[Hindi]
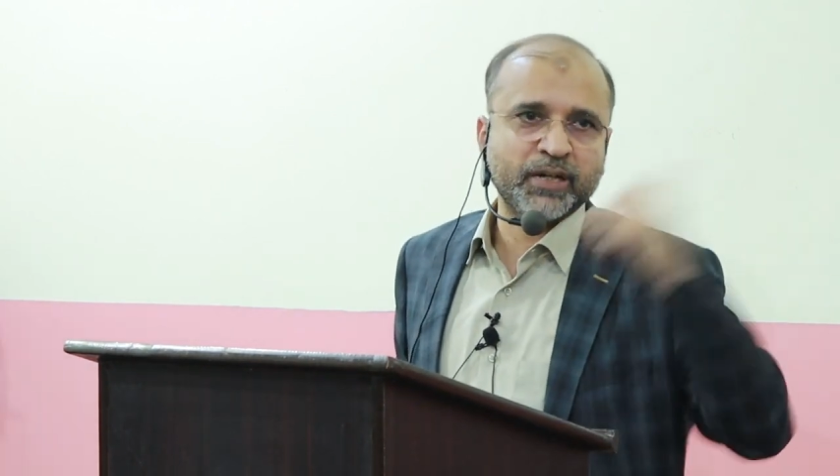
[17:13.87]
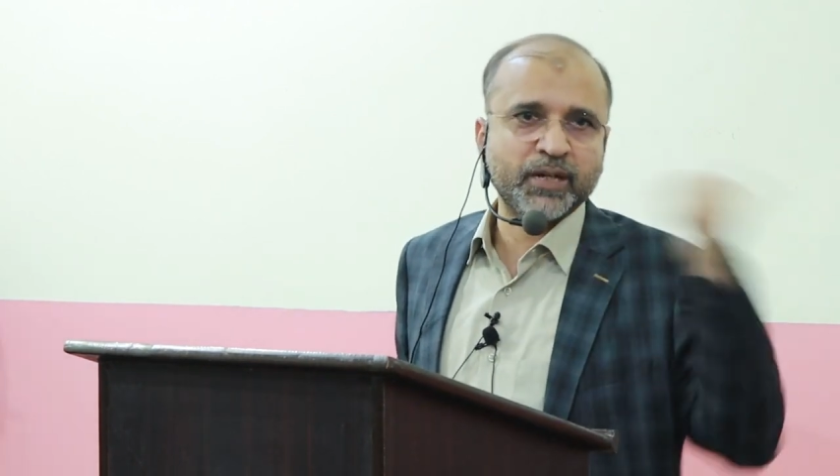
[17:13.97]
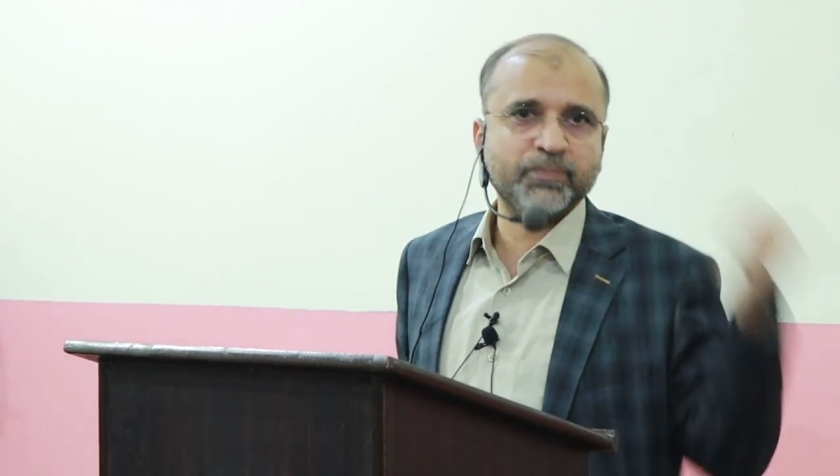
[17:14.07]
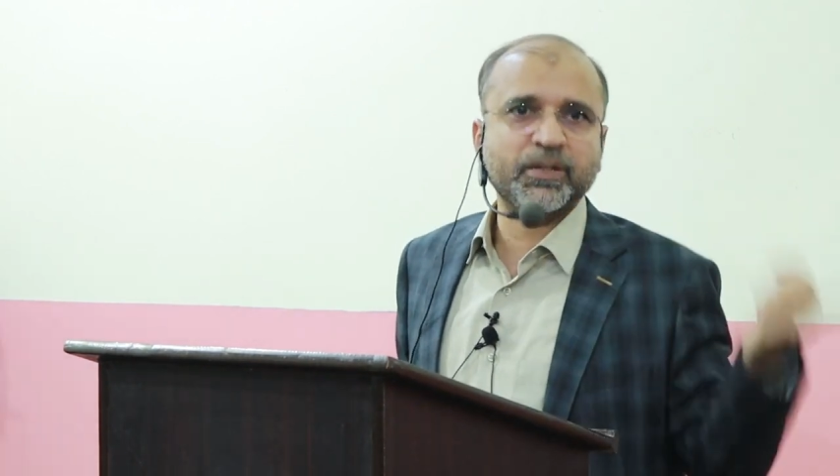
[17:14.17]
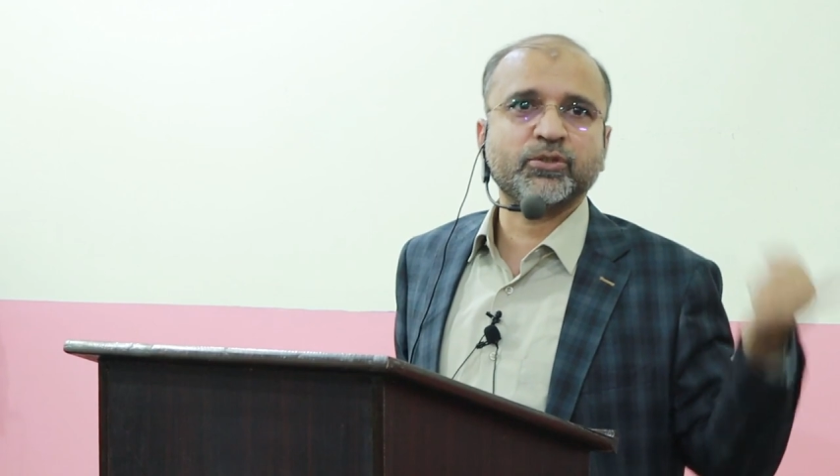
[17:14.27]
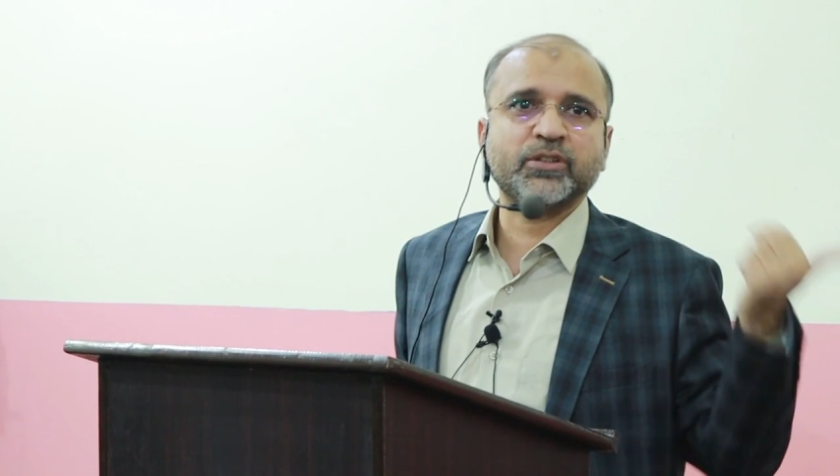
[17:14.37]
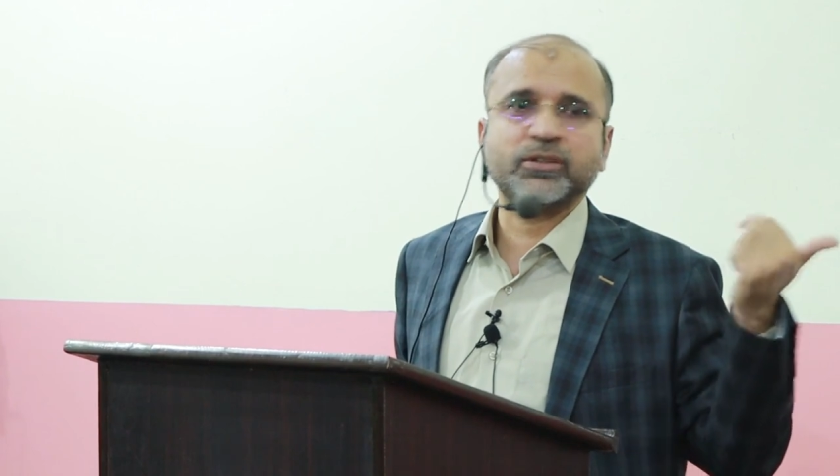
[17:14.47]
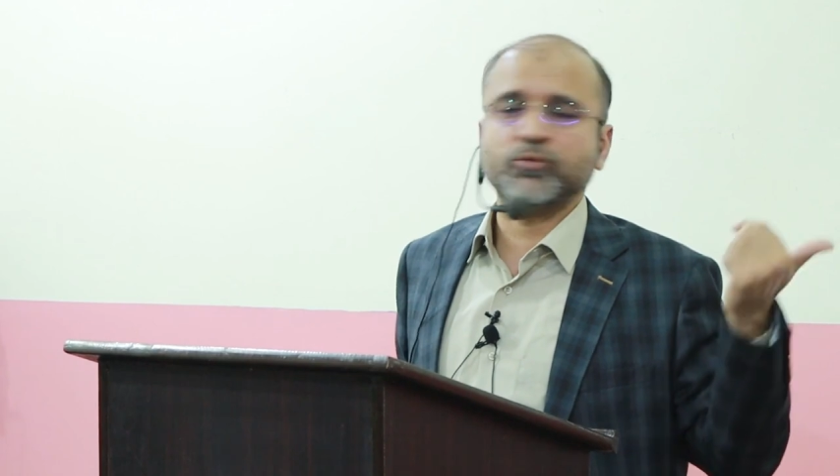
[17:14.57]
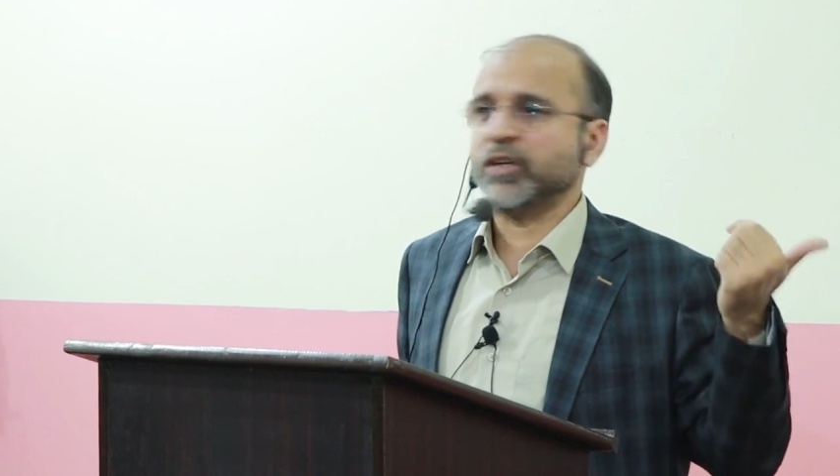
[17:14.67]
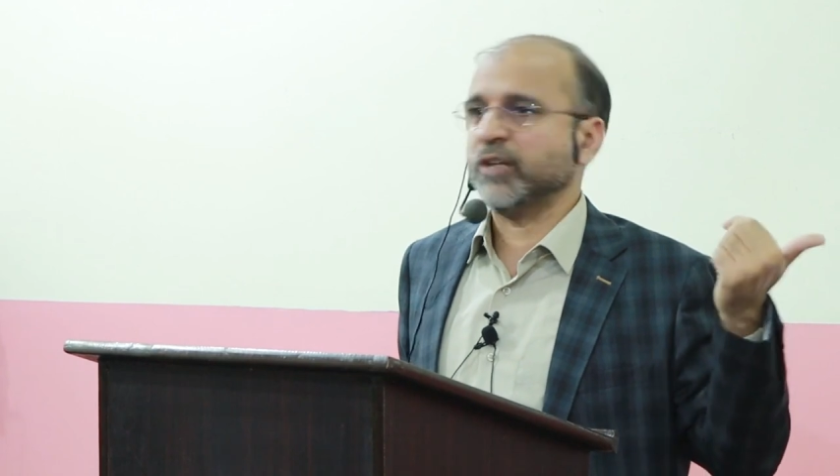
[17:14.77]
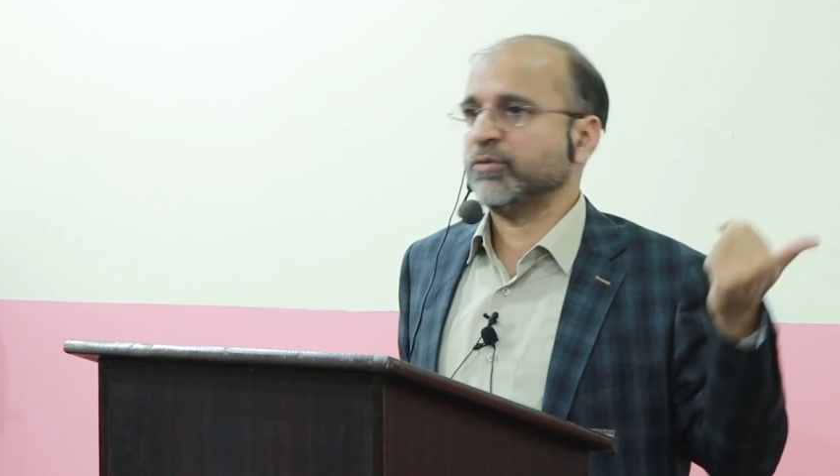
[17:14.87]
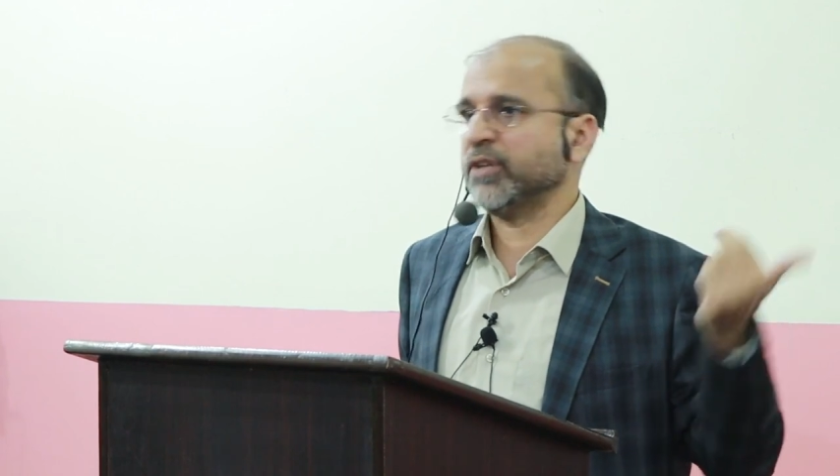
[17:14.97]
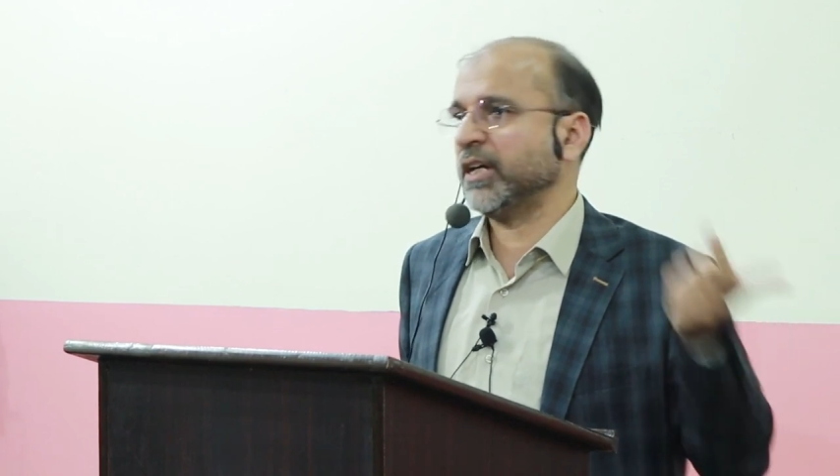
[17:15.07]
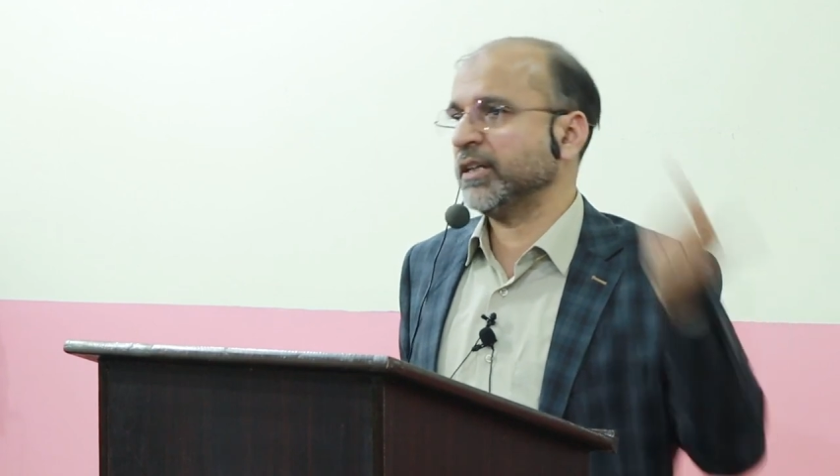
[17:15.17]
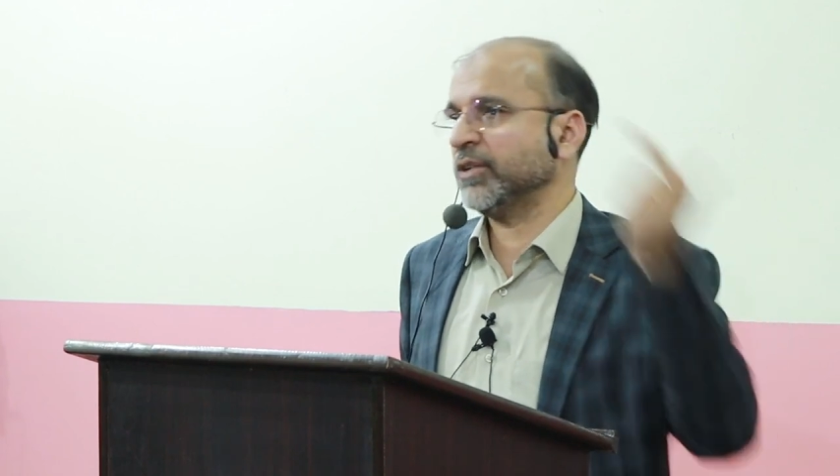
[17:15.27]
मगरब का जो तस्वूर
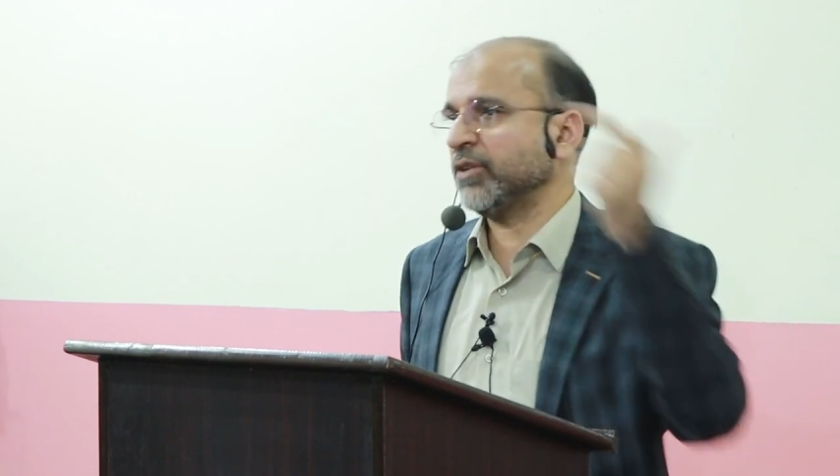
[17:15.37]
नफ्सियात है